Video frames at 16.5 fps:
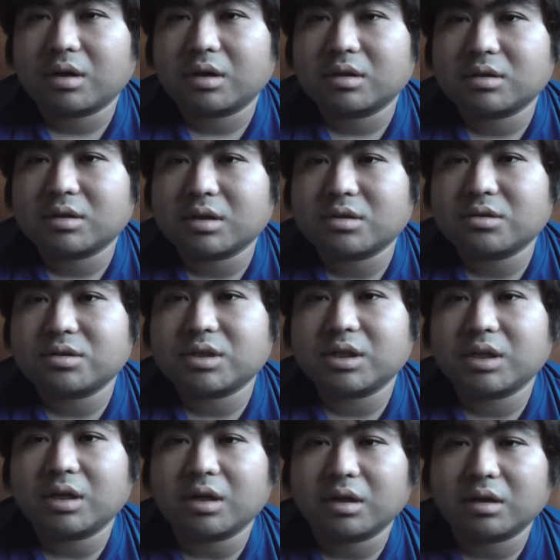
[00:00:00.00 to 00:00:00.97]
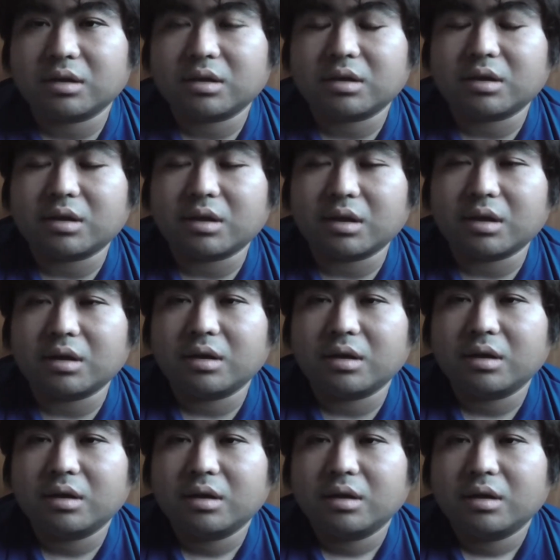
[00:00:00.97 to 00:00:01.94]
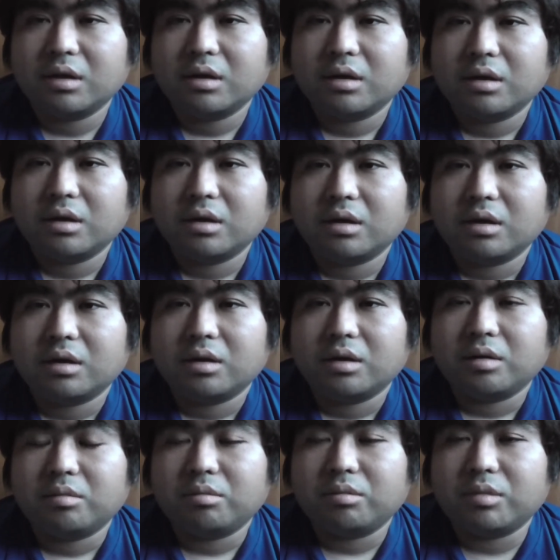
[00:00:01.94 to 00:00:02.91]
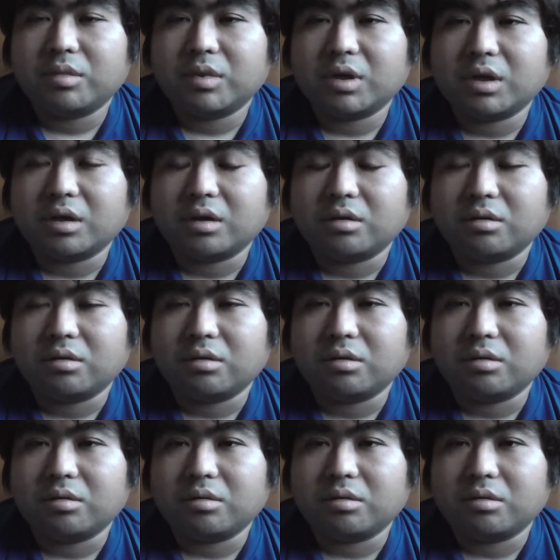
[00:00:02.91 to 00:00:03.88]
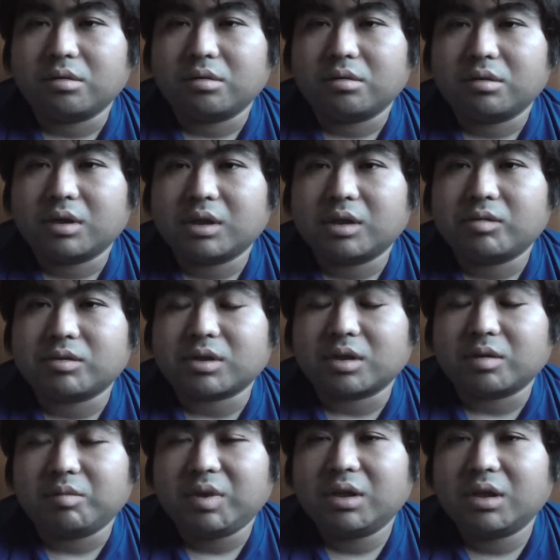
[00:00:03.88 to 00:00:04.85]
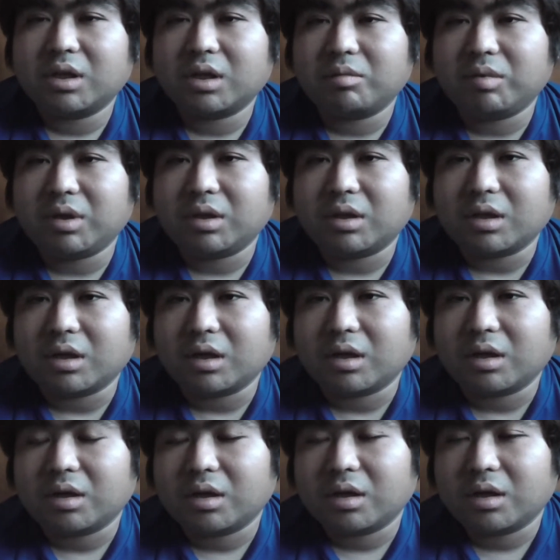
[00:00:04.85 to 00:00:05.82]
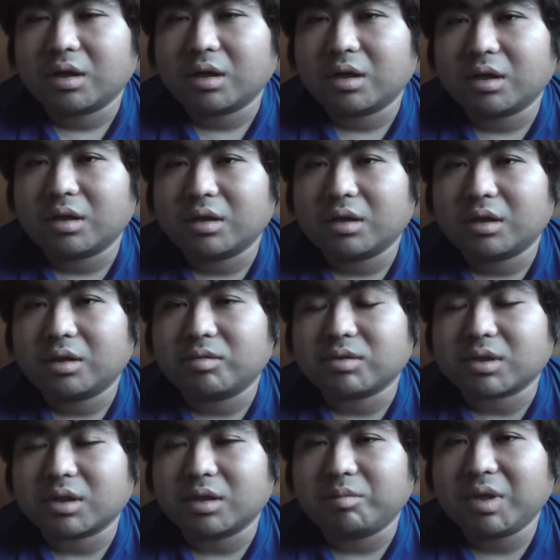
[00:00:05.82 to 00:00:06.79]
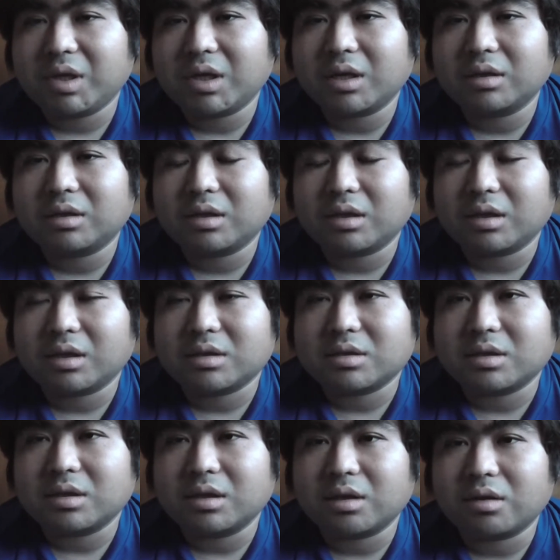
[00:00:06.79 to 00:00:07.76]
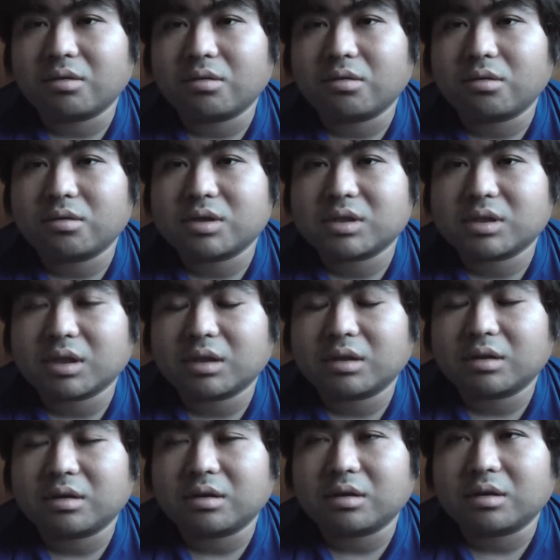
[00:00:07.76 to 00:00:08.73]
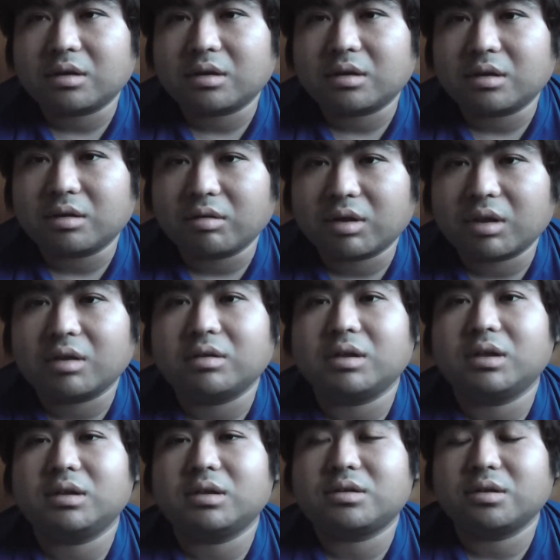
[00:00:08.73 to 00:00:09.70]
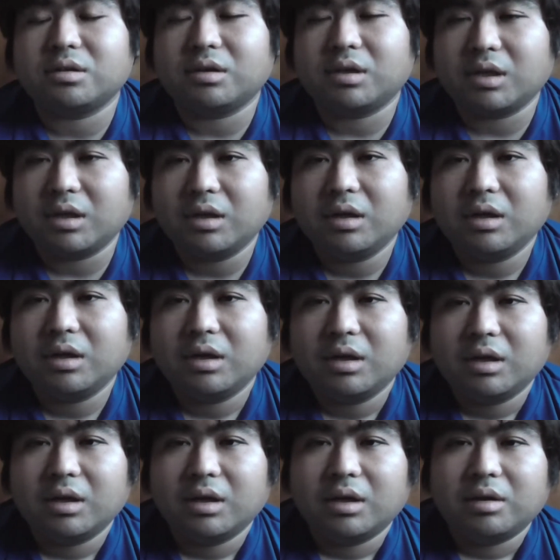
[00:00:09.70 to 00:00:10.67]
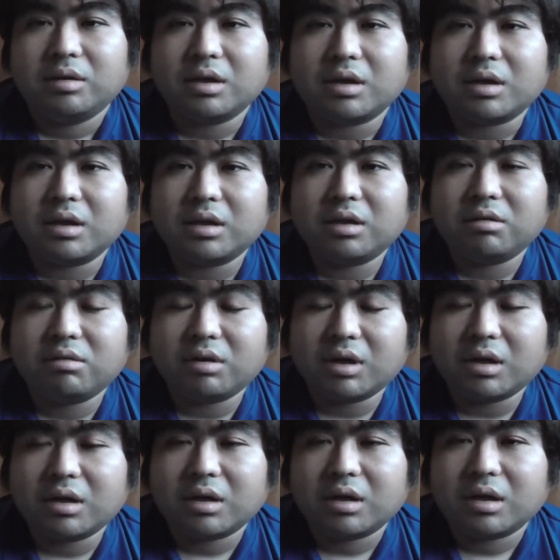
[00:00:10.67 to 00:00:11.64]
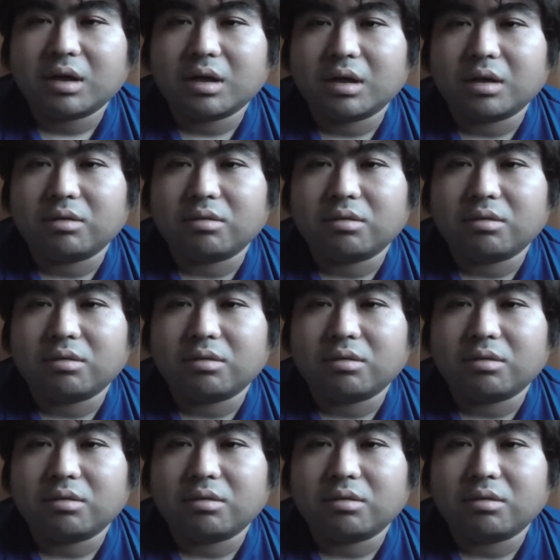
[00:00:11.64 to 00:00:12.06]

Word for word: 殺人犯ってなんていうんですかね、みんななんていうんですかね、身勝手で殺したってわけではないんですよね。中にはなんて